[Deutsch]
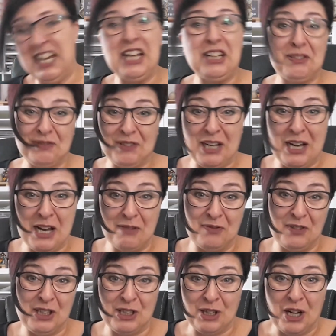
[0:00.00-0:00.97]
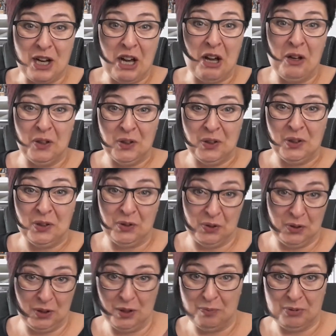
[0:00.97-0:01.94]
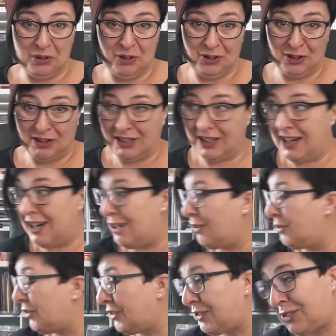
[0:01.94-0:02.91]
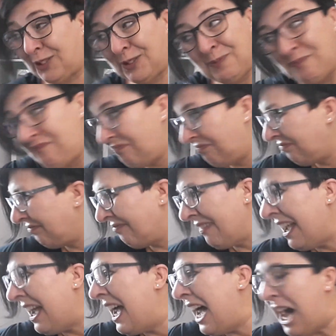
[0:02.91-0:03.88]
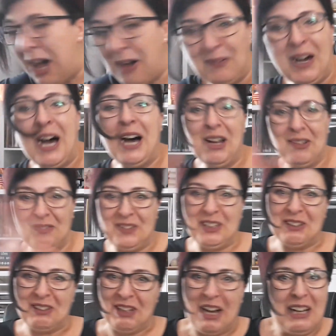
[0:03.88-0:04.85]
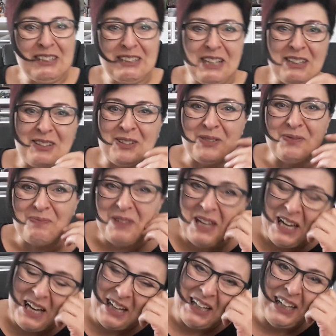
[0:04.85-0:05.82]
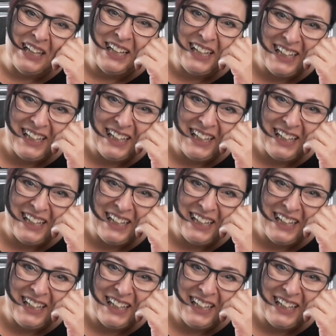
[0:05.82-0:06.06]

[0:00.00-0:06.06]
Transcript: Etwa wieder äh, ne, ein bisschen Chaos. Aber wie gesagt, dazu mehr